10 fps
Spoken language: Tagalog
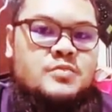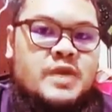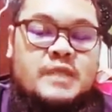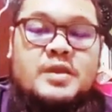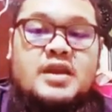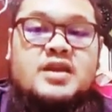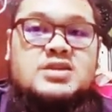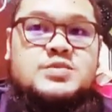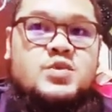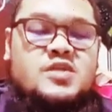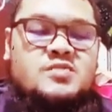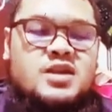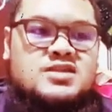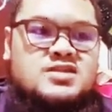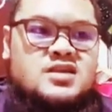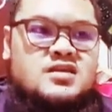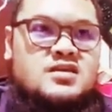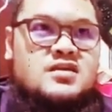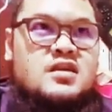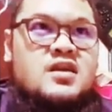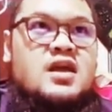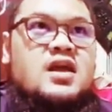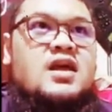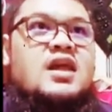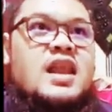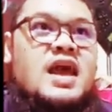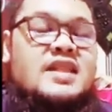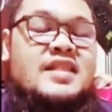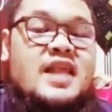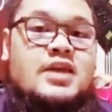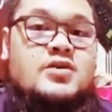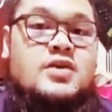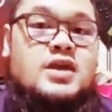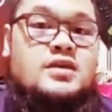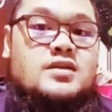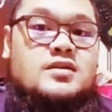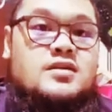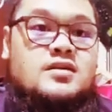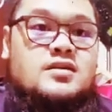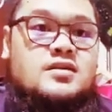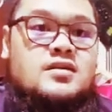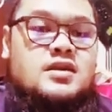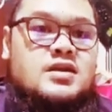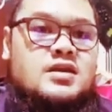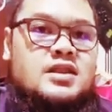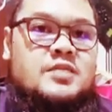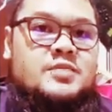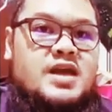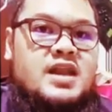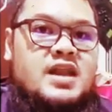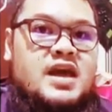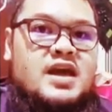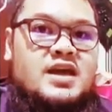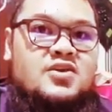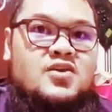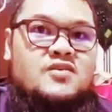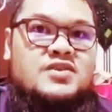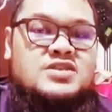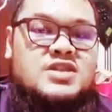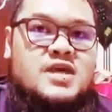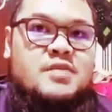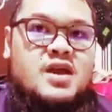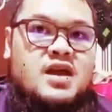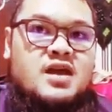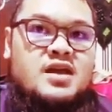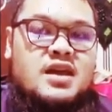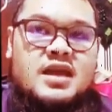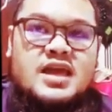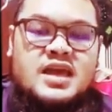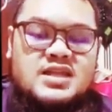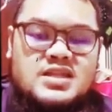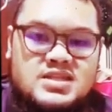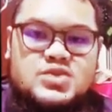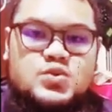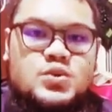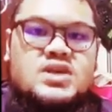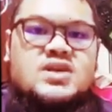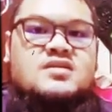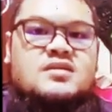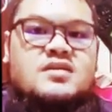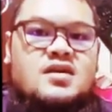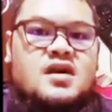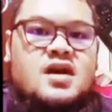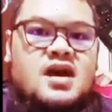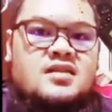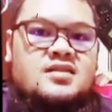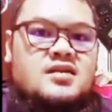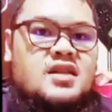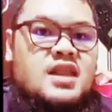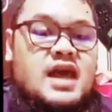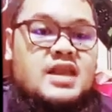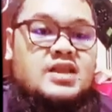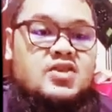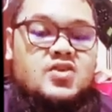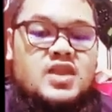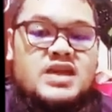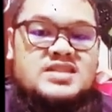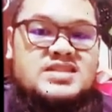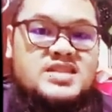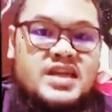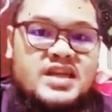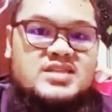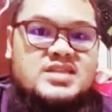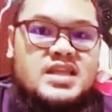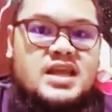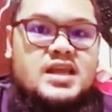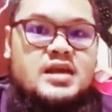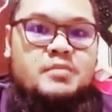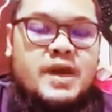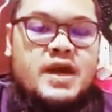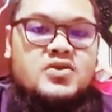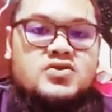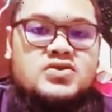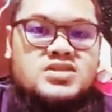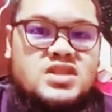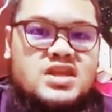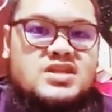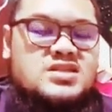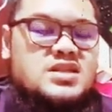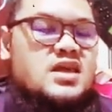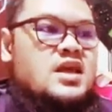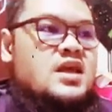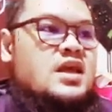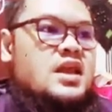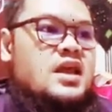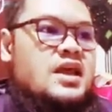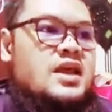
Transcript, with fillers: Pare-parehas po kami kasi lahat tayo ay uh, hindi pa nakaka-recover sa mga nangyari this week at uh, lahat yon ay stress, dala ng pagod, stress na